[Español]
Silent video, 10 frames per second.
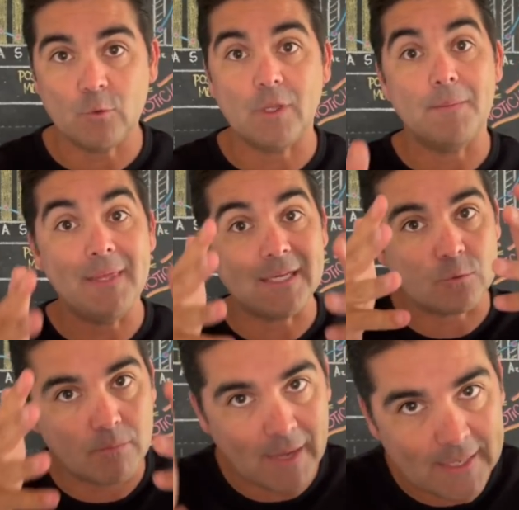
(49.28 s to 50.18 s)
de vidas
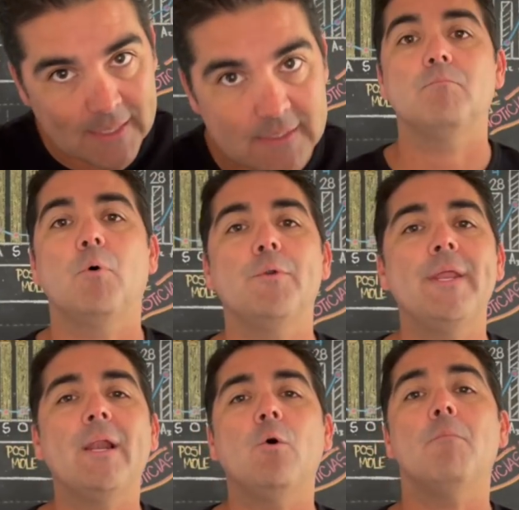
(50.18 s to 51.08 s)
humanas,
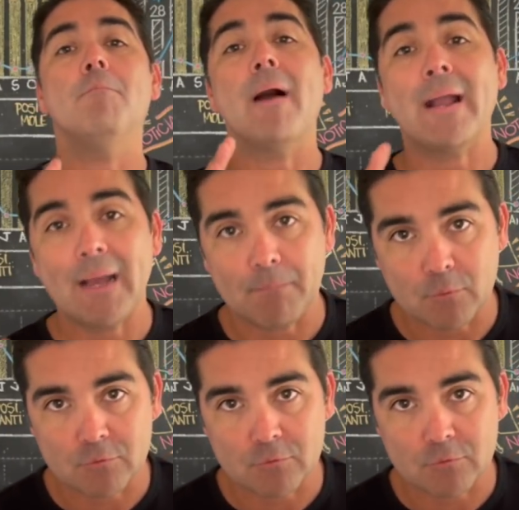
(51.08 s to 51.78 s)
poner a los más capos,